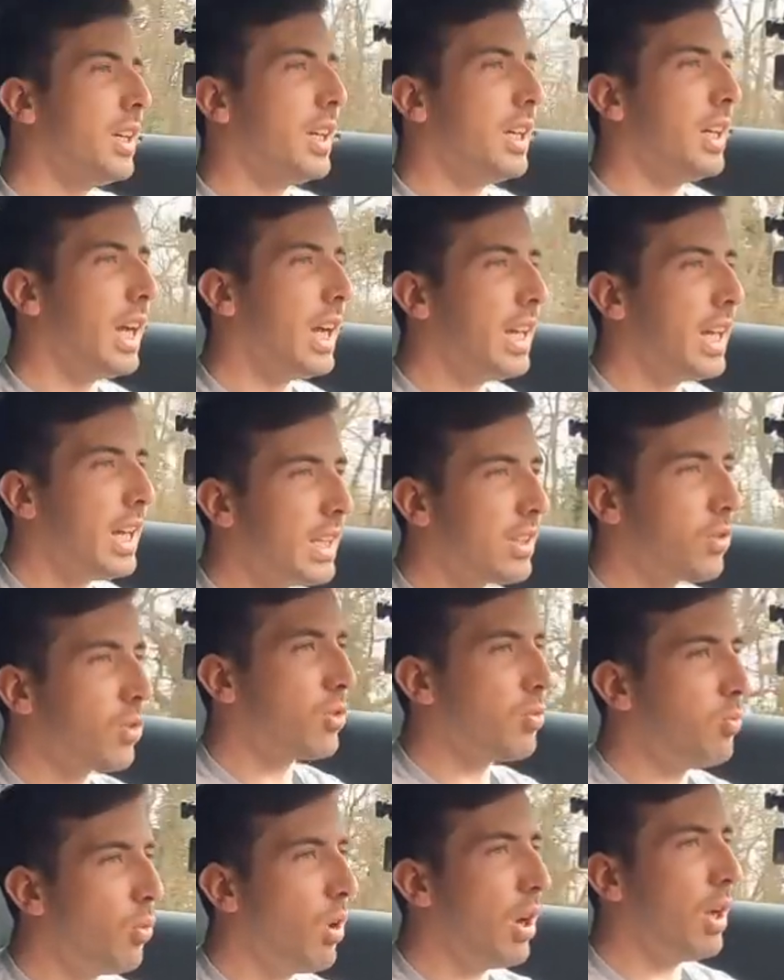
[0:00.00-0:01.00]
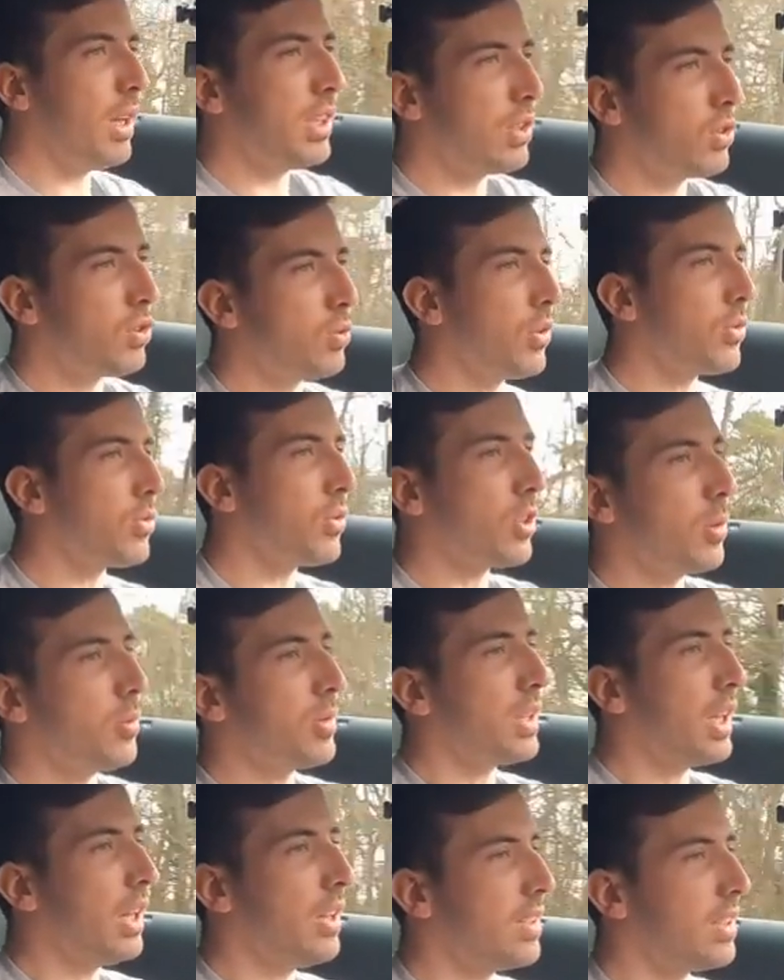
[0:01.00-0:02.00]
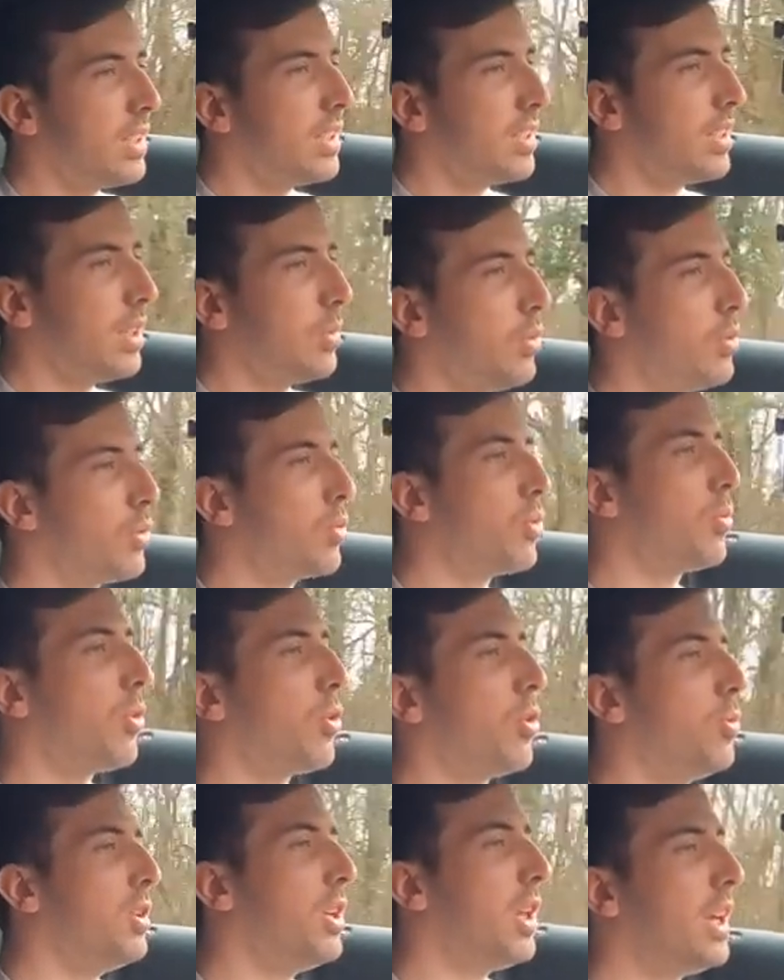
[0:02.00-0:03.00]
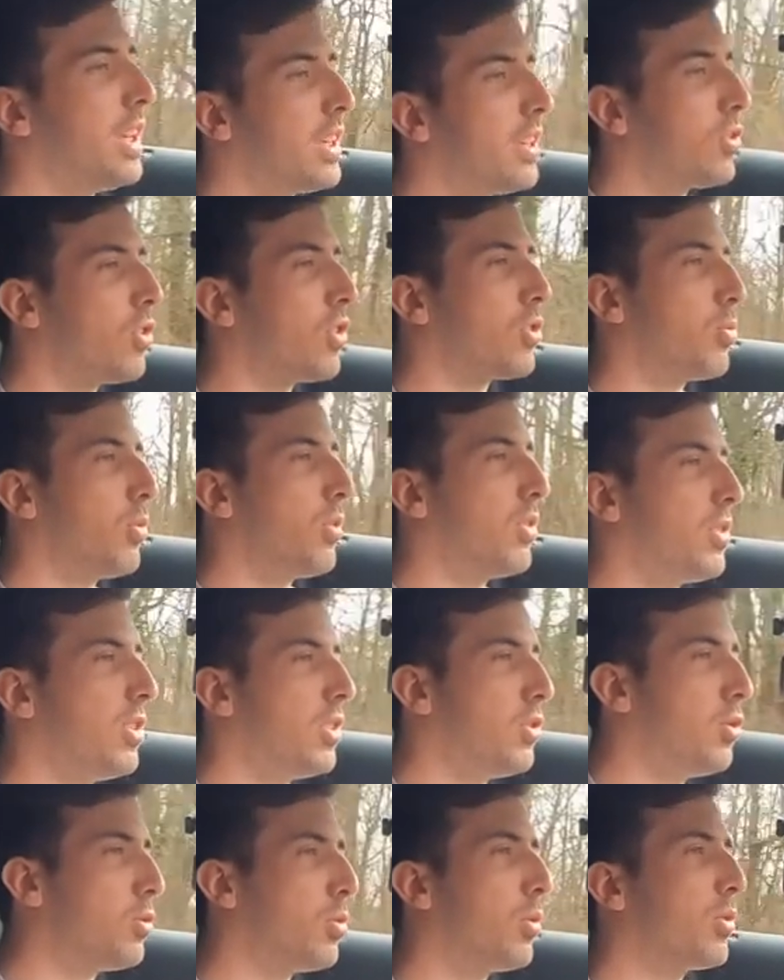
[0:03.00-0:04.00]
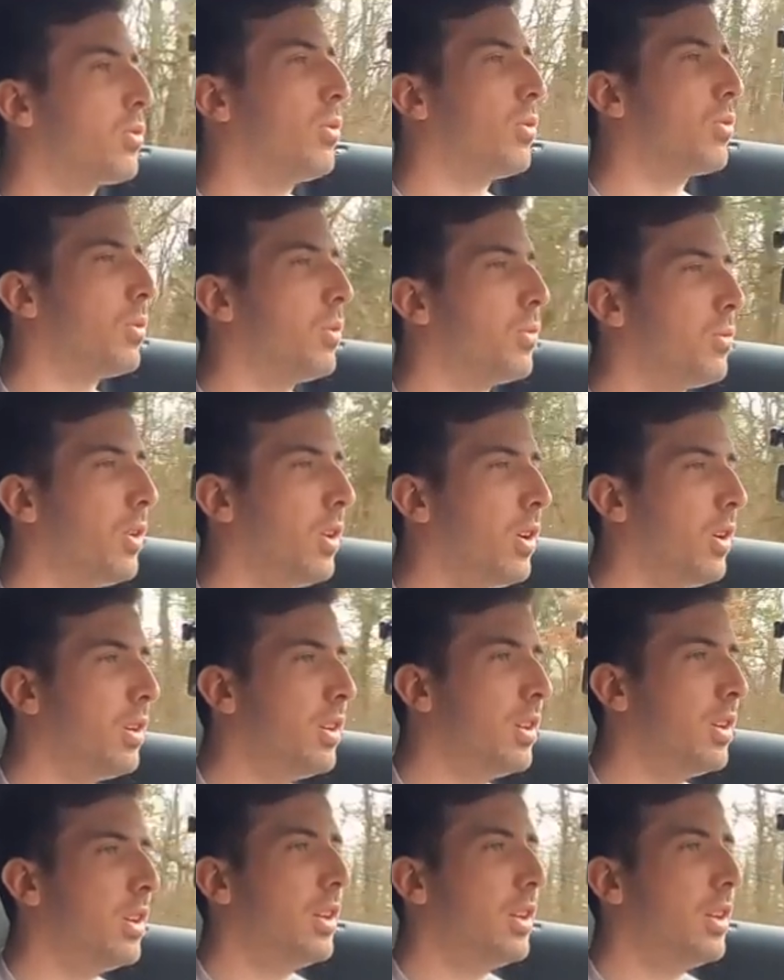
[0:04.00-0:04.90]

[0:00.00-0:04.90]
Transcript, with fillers: Et là, elle saute moins avec une suspension comme ça. C'est bon compromis avec une suspension en confort.